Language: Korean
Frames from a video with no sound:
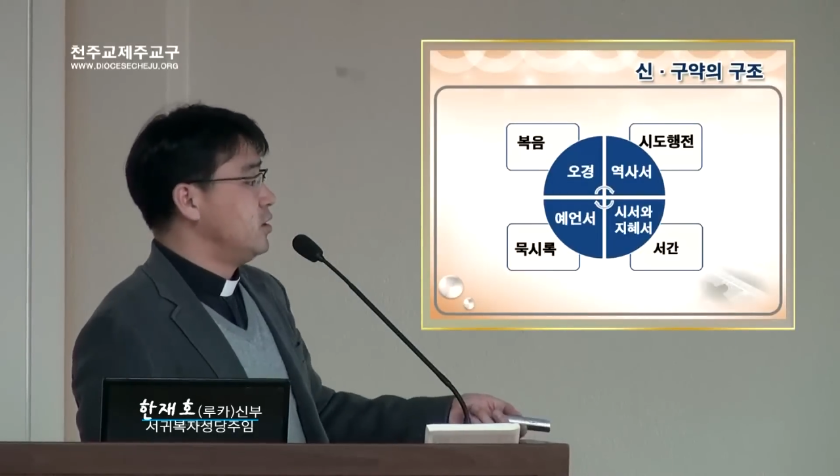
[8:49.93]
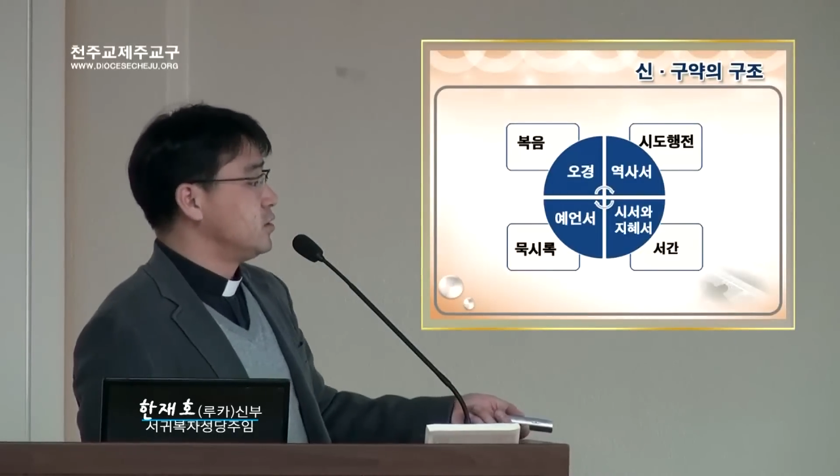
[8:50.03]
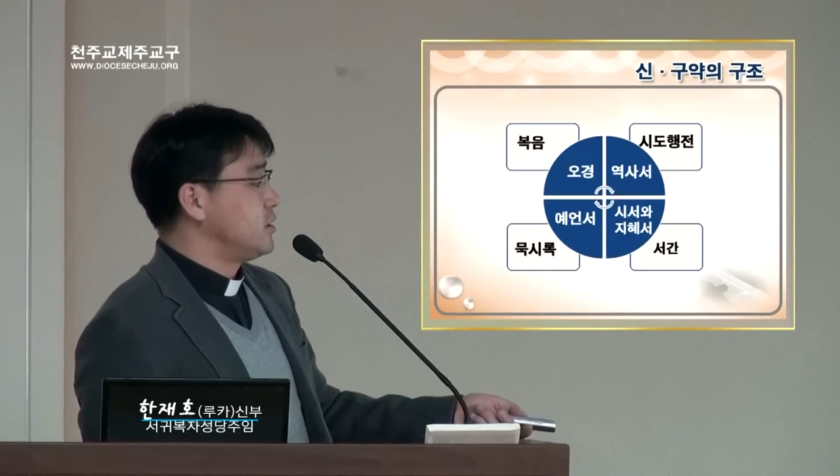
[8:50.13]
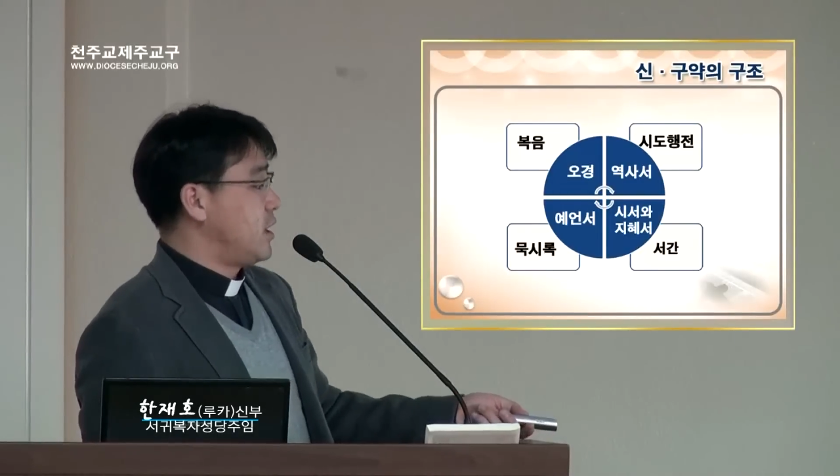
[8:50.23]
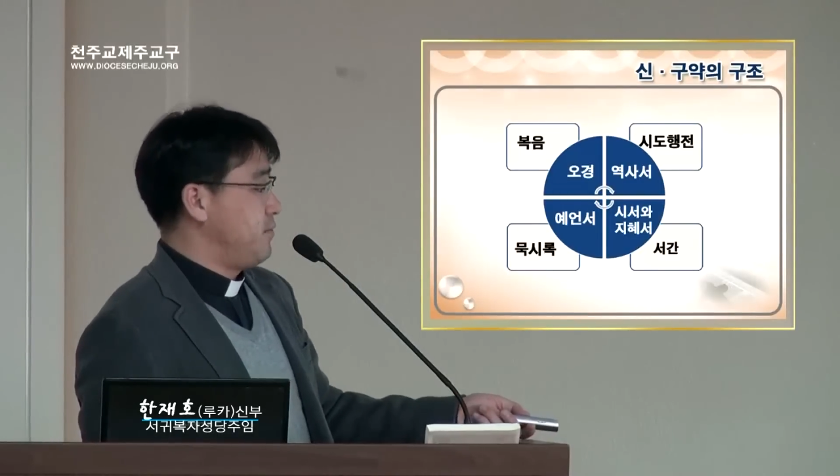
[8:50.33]

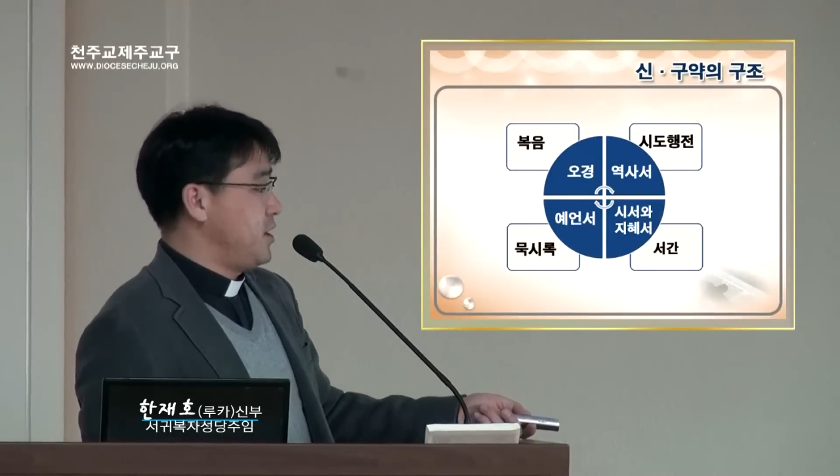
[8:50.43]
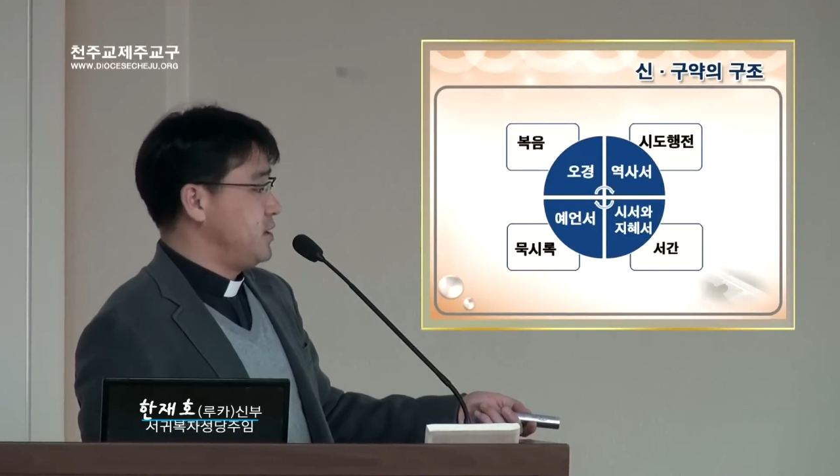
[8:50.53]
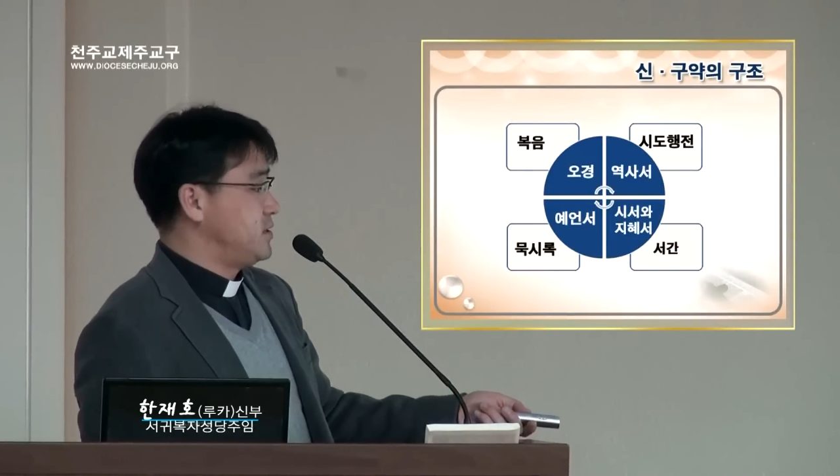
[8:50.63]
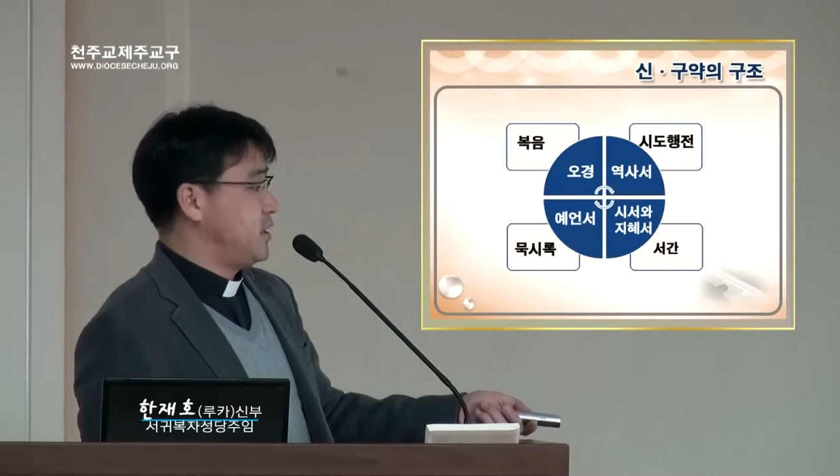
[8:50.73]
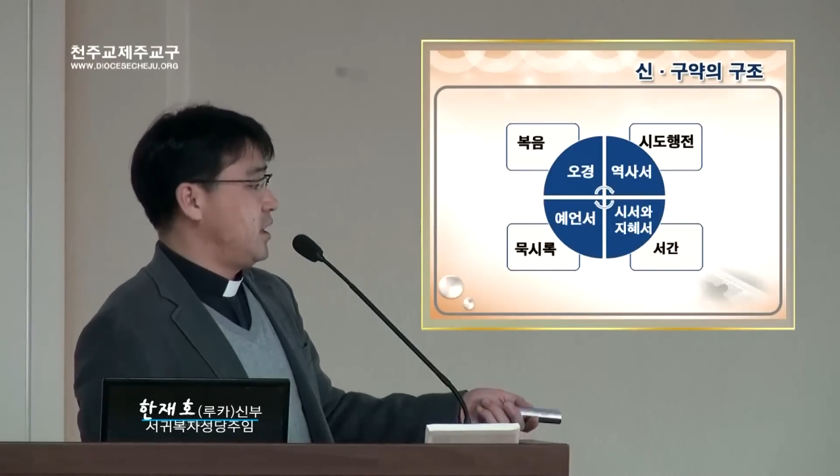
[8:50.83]
그다음에
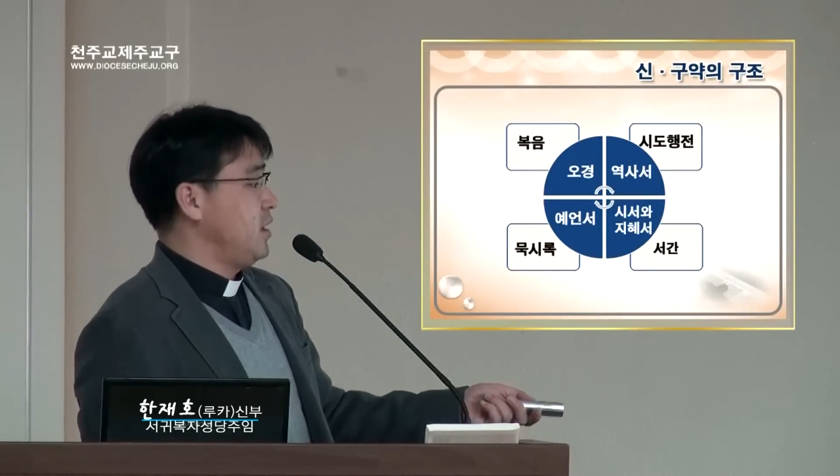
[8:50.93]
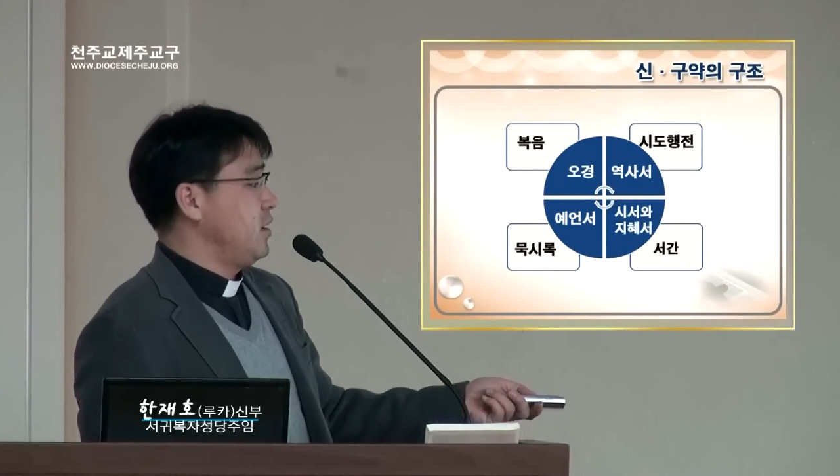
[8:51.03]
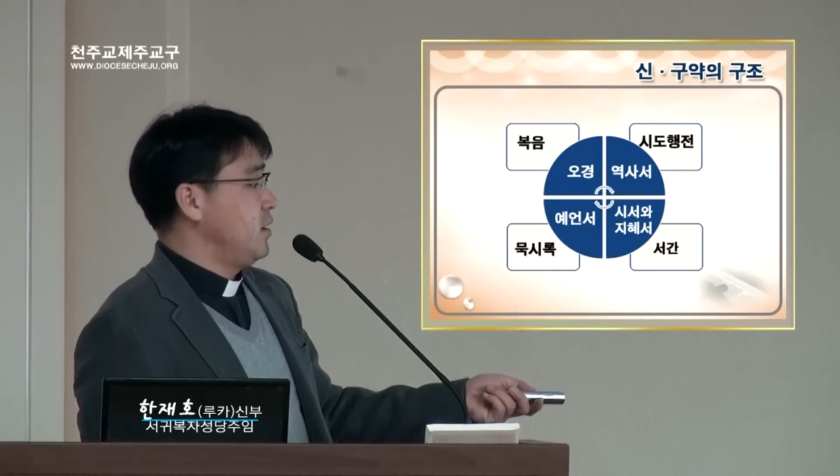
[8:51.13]
이제